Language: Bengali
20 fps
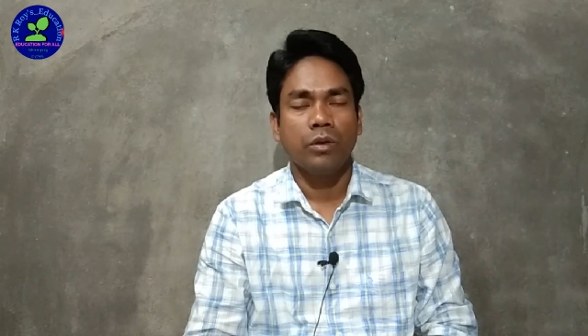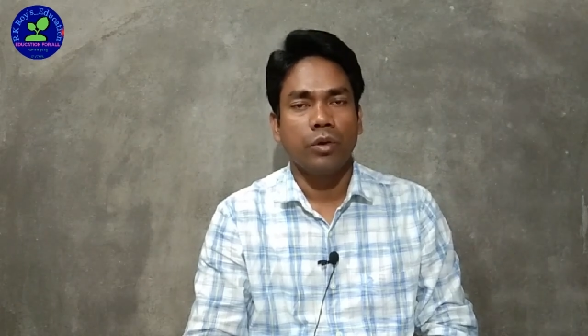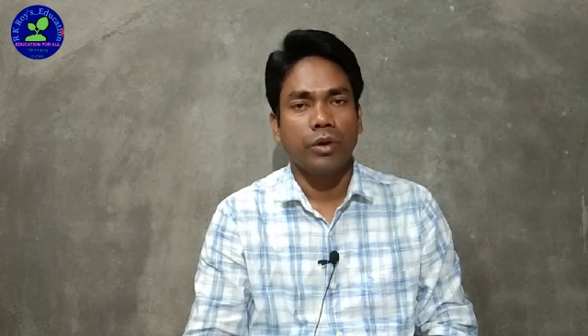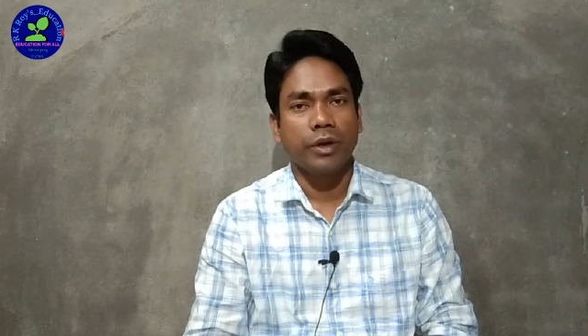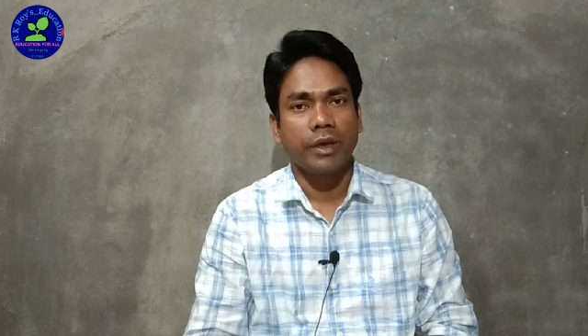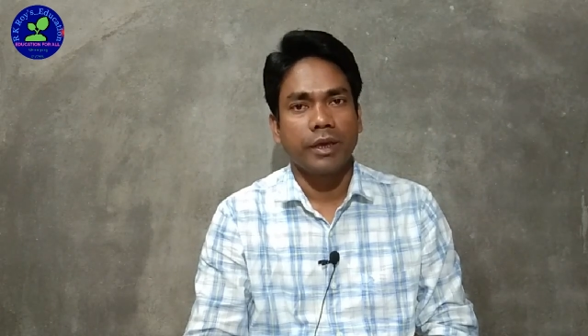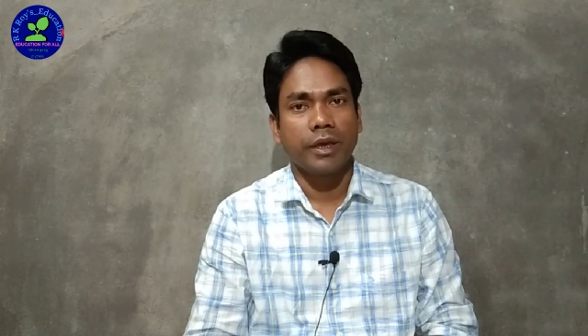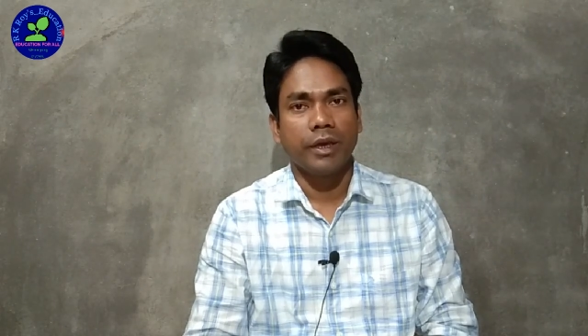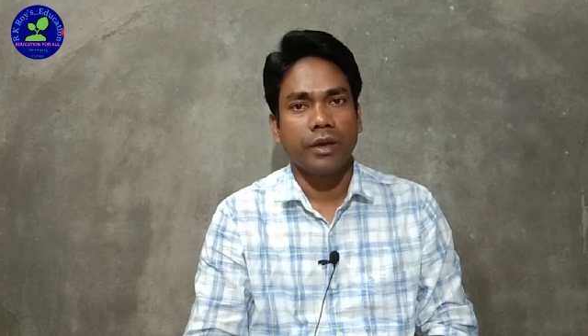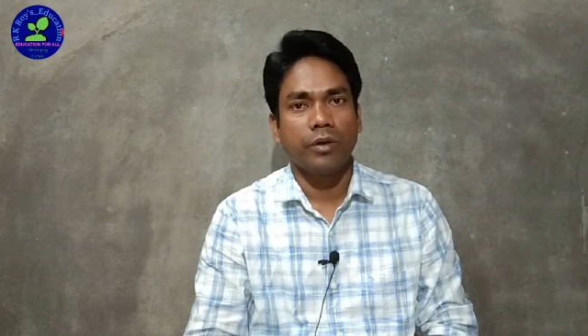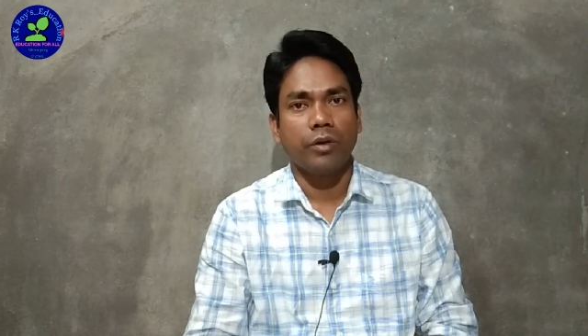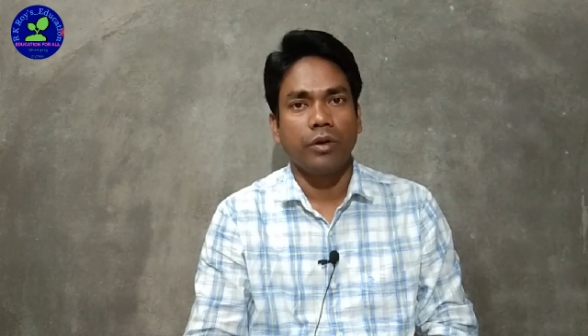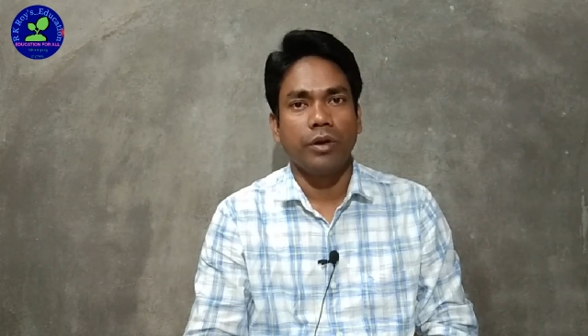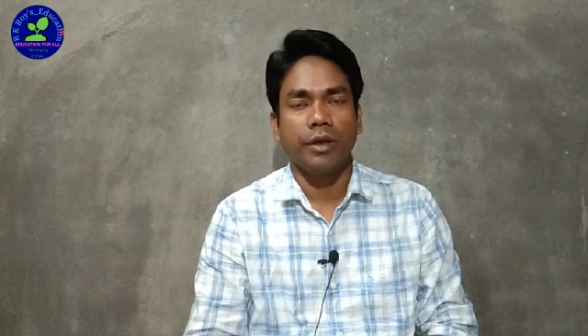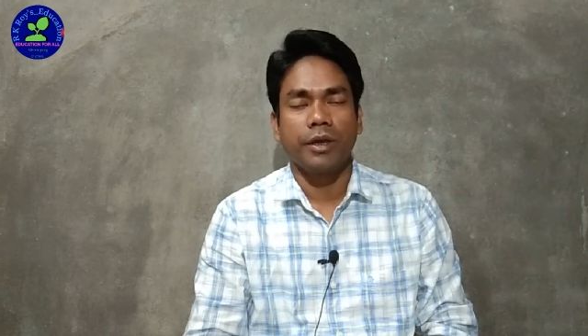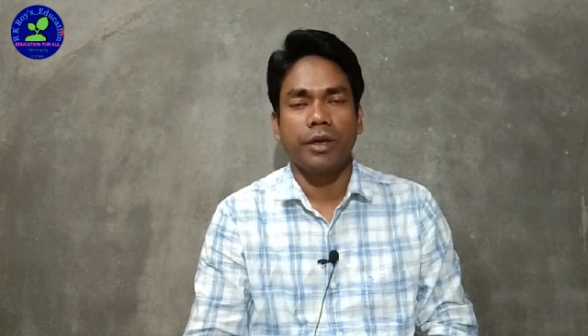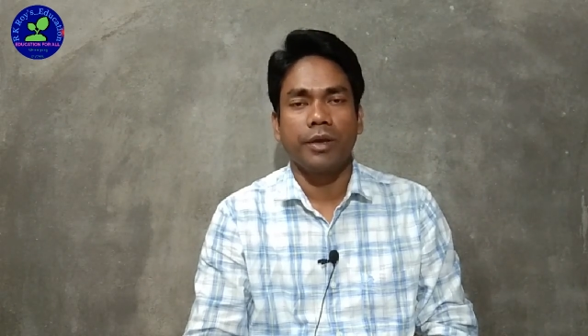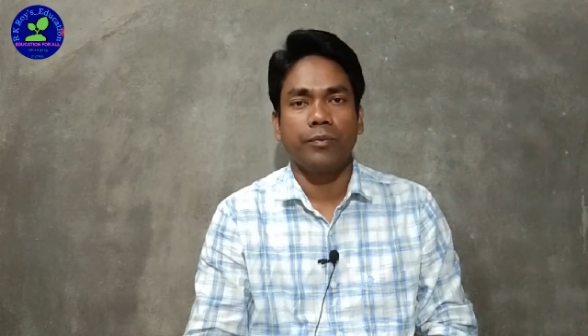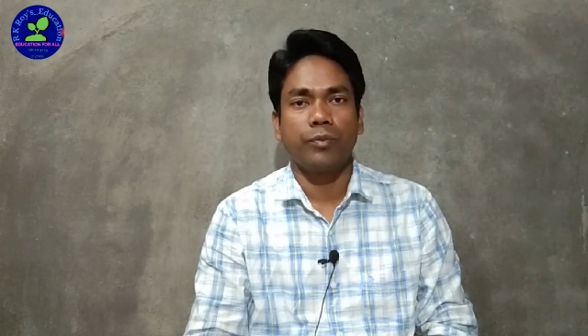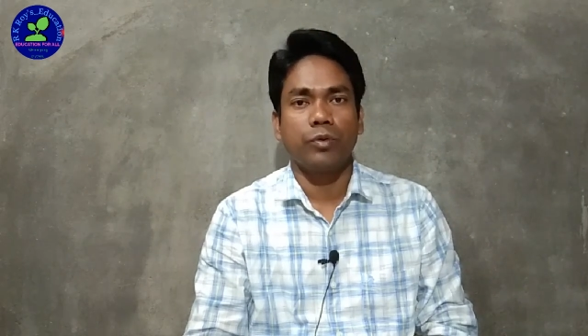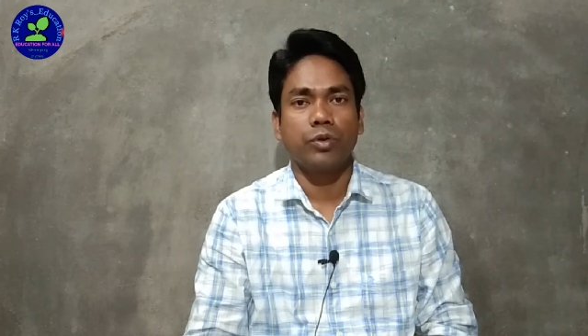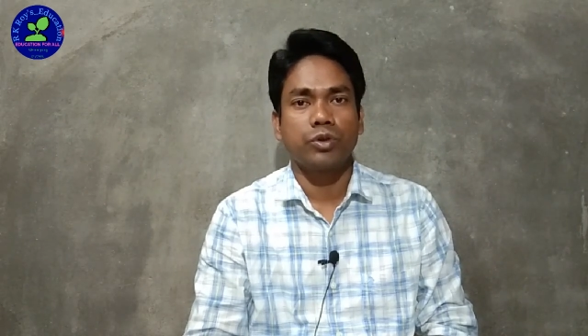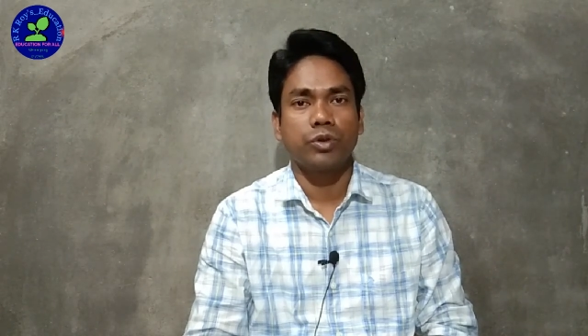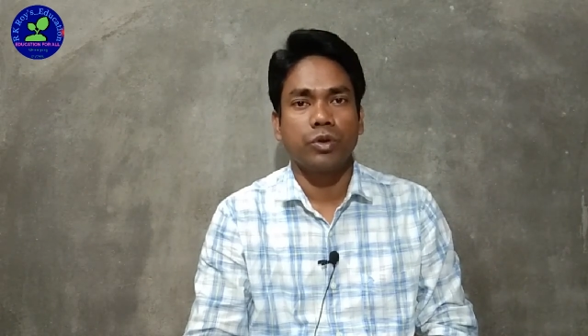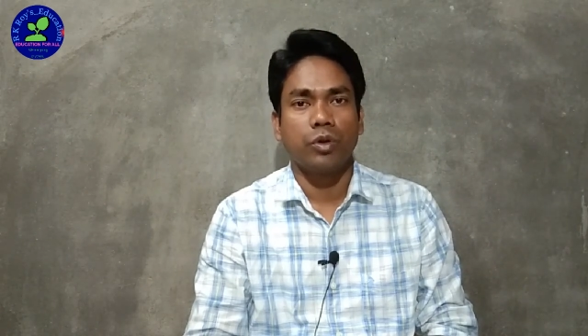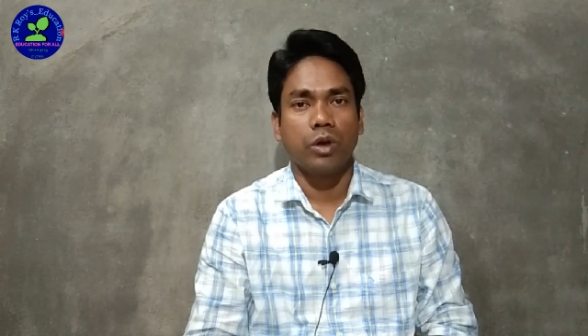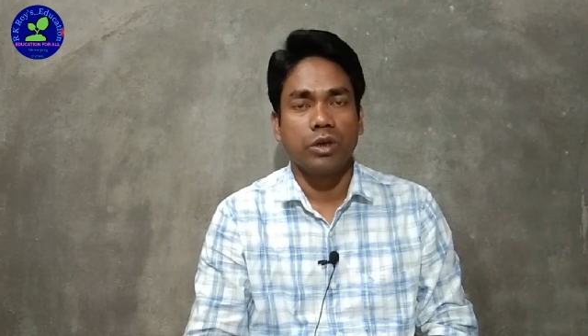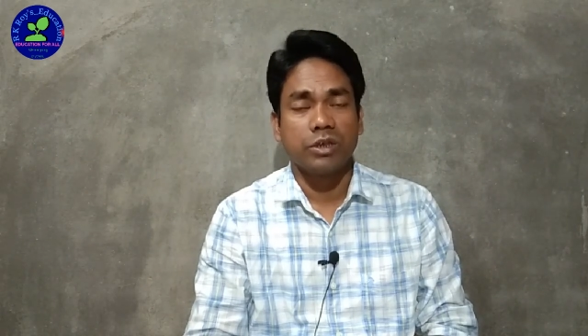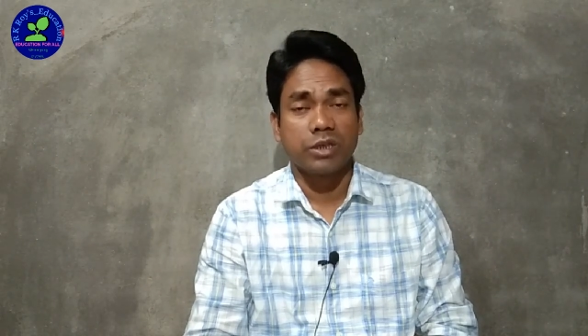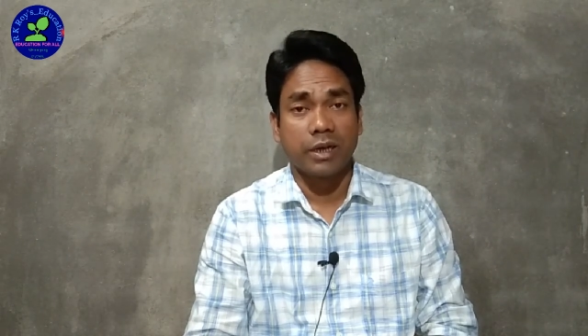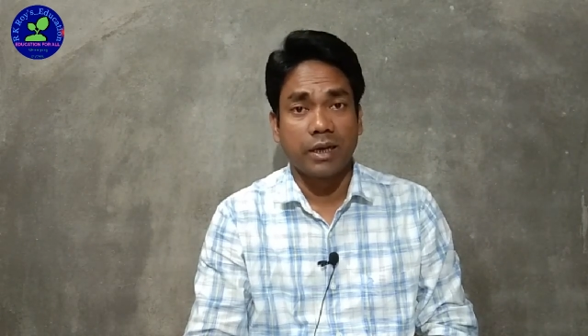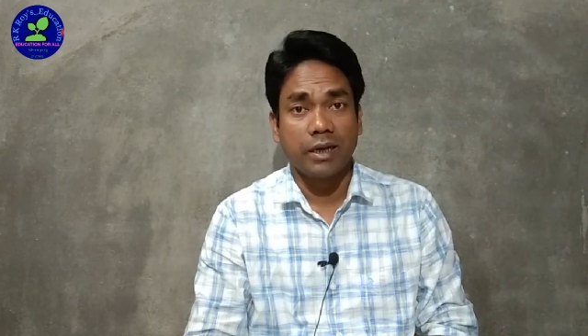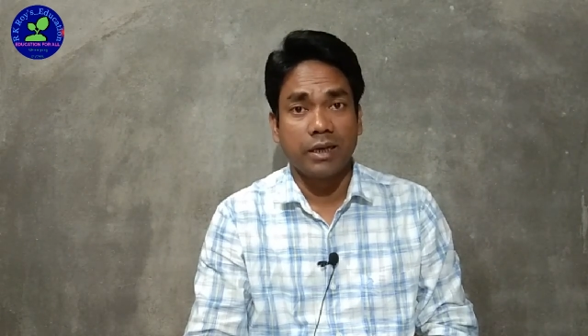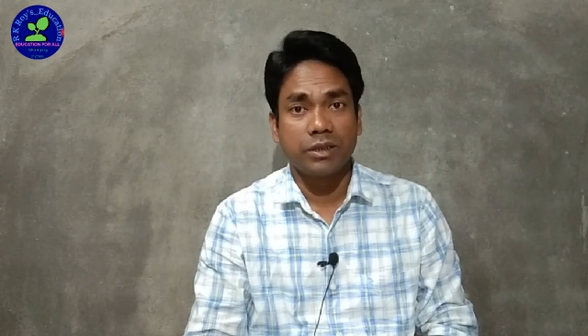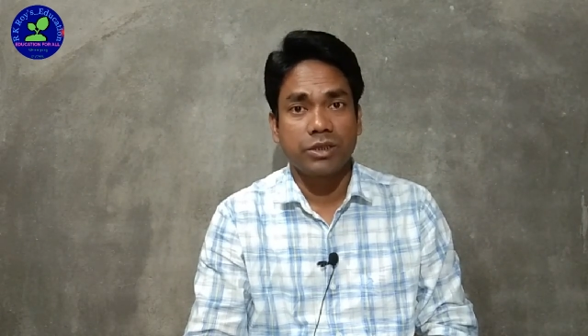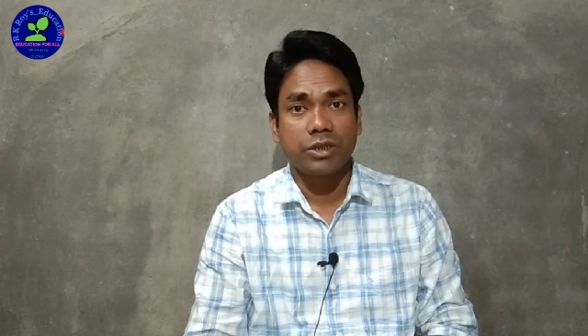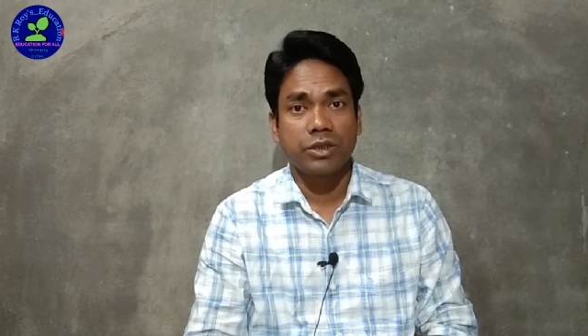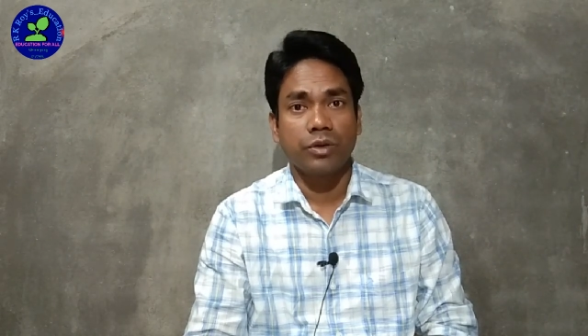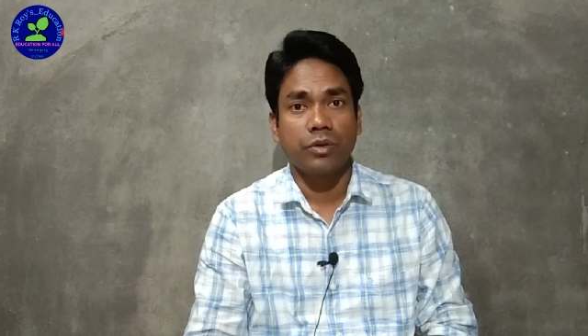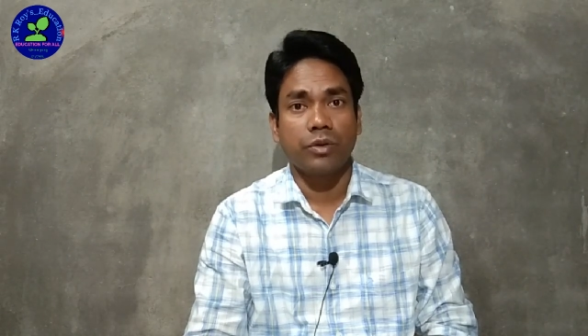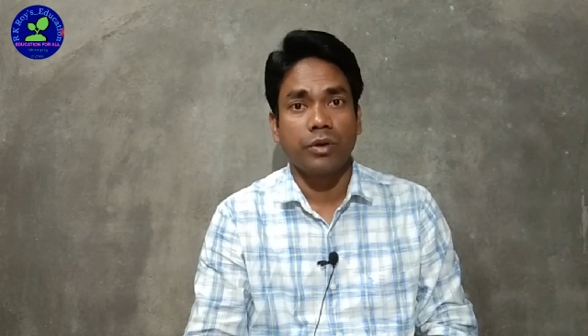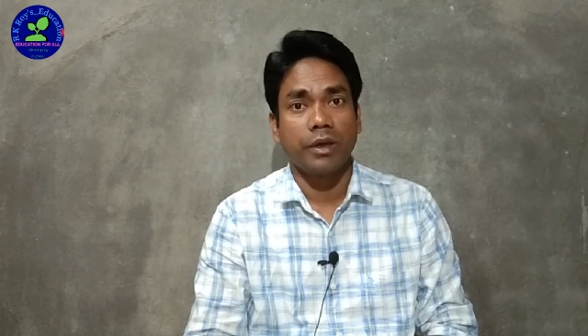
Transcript: অনেকের অনেকে প্রশ্ন অজানা আছে